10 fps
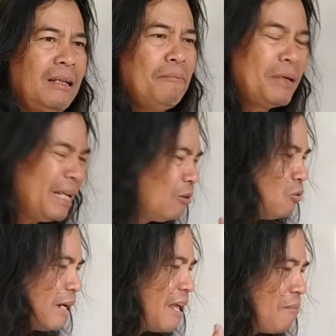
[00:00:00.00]
Ya
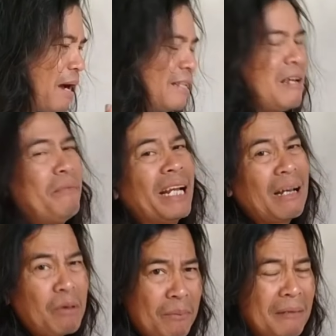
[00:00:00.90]
begitu, gaya bahasa
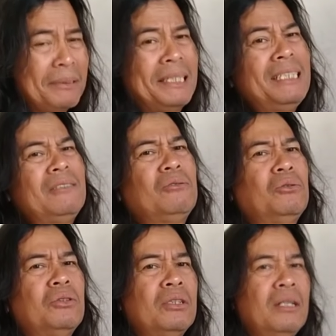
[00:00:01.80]
mereka memang
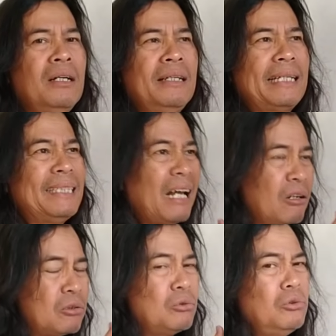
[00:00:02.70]
begitu. Ya
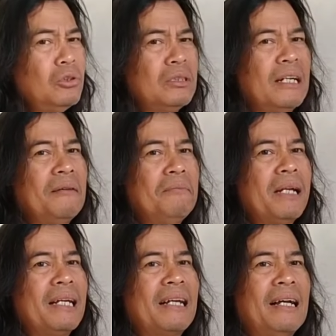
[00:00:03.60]
kita harus tunduk terhadap
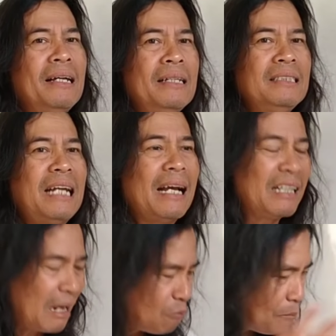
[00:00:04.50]
mereka.
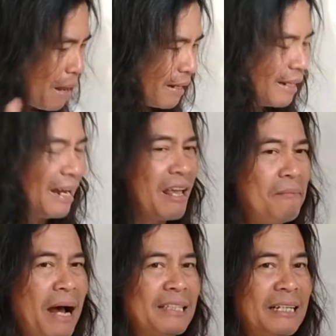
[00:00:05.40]
Jangan kamu pakai
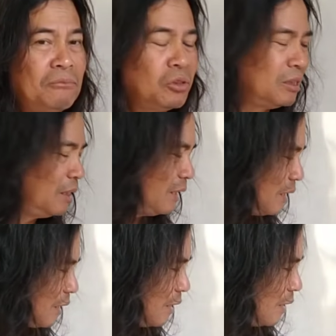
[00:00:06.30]
gaya bahasamu
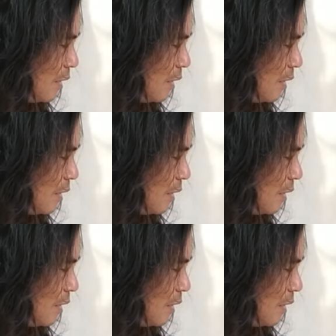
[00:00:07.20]
sendiri.